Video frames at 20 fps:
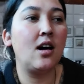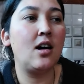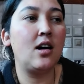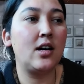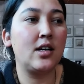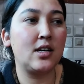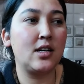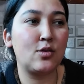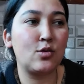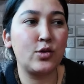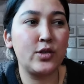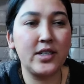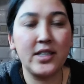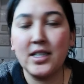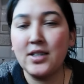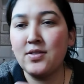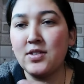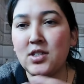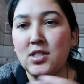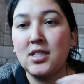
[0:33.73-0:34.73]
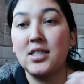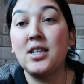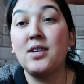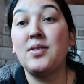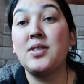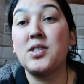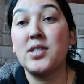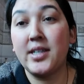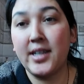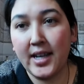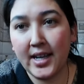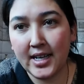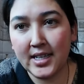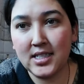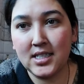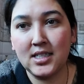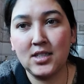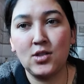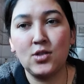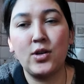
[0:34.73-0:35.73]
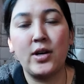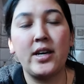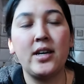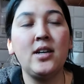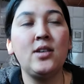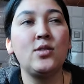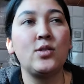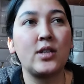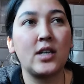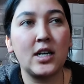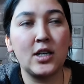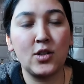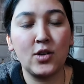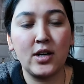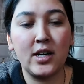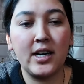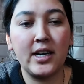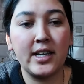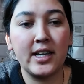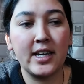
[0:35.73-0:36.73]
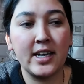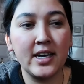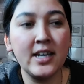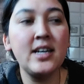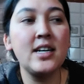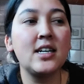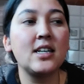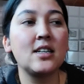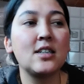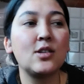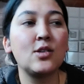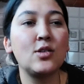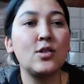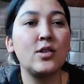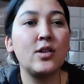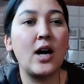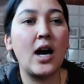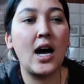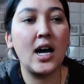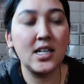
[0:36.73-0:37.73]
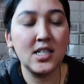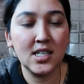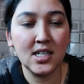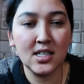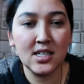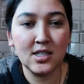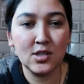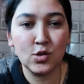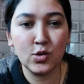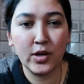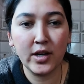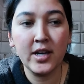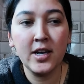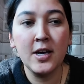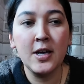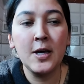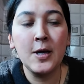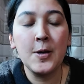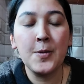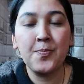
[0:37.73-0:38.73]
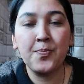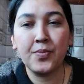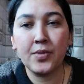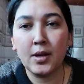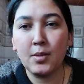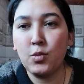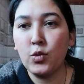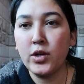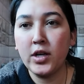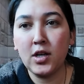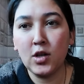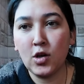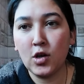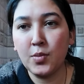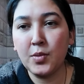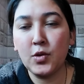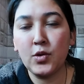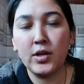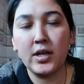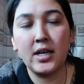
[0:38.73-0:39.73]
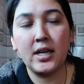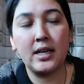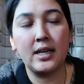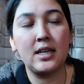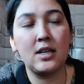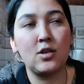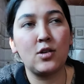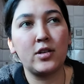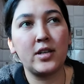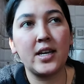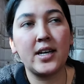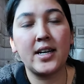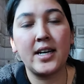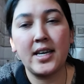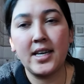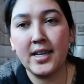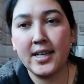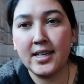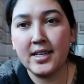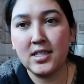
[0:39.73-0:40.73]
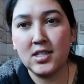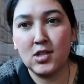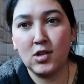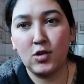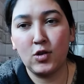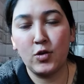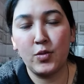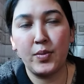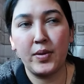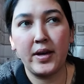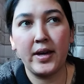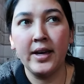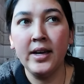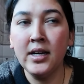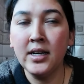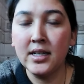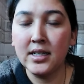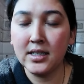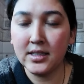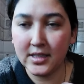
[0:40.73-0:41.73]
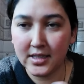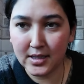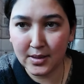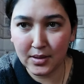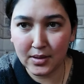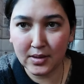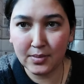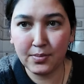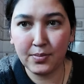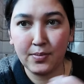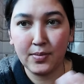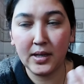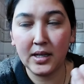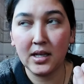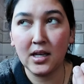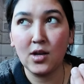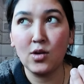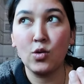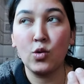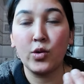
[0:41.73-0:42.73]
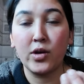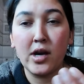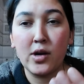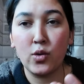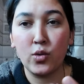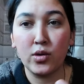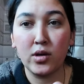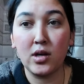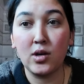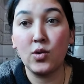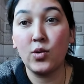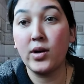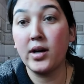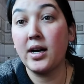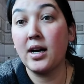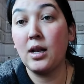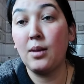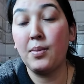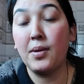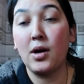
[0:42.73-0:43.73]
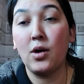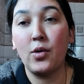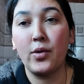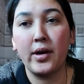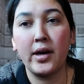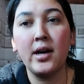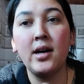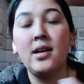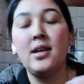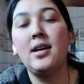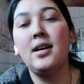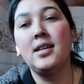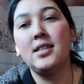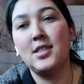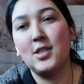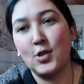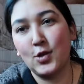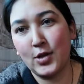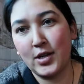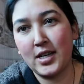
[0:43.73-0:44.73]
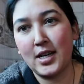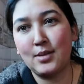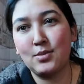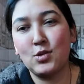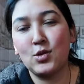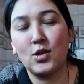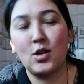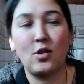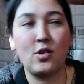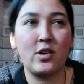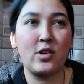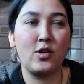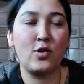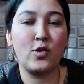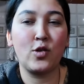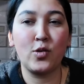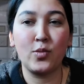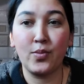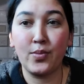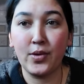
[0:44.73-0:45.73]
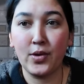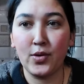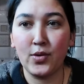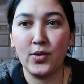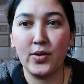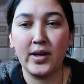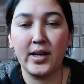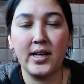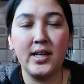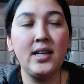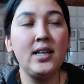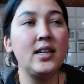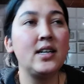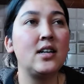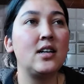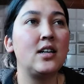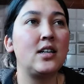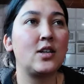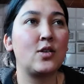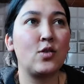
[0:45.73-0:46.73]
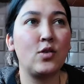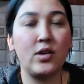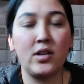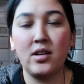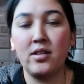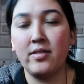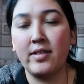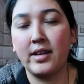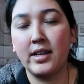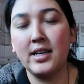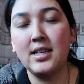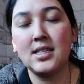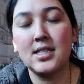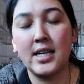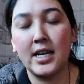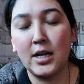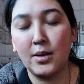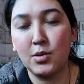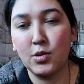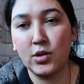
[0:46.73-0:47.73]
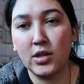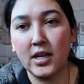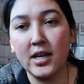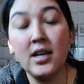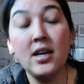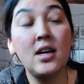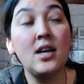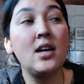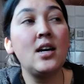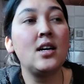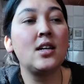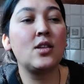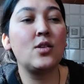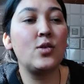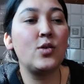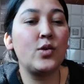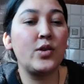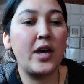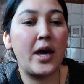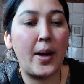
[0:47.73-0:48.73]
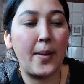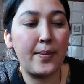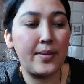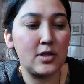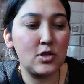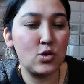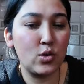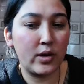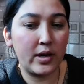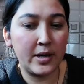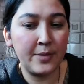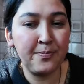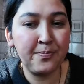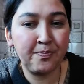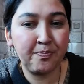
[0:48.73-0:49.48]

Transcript: और कोठी देवी जी देवी चंडिका जी जो है उनका त्यौहार है ये तो आज के दिन जो है हम्म, पूरी किन्नौर में तो नहीं है किन्नौर के कहीं कहीं जगहों पे जैसे पंगी हो गया रोगी हो गया कल्पा हो गया जिन्होंने नाम सुना होगा रिकोंगपियो हो गया और खोंगी वगैरह इस साइड में होता है तो यहाँ पे जो है